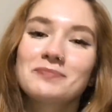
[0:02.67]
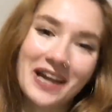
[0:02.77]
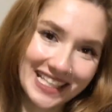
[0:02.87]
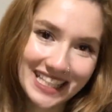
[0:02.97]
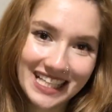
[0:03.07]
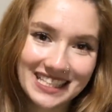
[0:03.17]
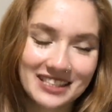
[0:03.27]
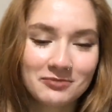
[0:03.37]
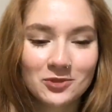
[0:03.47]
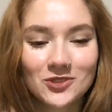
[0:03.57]
Ben
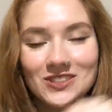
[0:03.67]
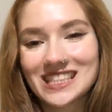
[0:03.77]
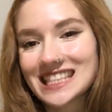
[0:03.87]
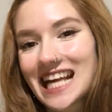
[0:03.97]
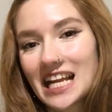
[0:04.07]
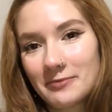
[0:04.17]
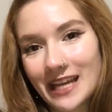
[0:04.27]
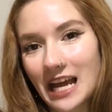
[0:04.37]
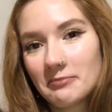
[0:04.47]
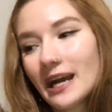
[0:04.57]
Nazlı. Bugün sizlerle
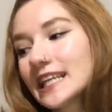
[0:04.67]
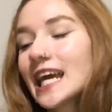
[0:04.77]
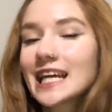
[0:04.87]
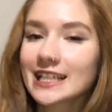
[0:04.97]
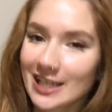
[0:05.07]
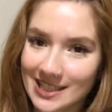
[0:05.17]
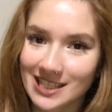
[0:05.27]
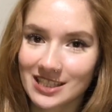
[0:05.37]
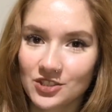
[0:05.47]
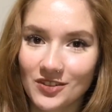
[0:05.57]
beraber gratis
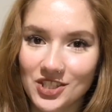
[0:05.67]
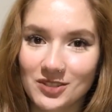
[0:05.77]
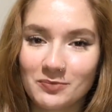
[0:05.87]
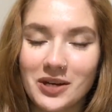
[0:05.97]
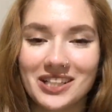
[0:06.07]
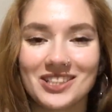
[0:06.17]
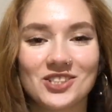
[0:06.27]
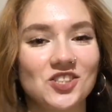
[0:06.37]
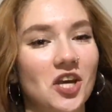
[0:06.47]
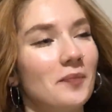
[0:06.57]
alışverişini
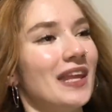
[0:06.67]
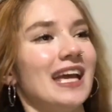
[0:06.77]
paylaşacağım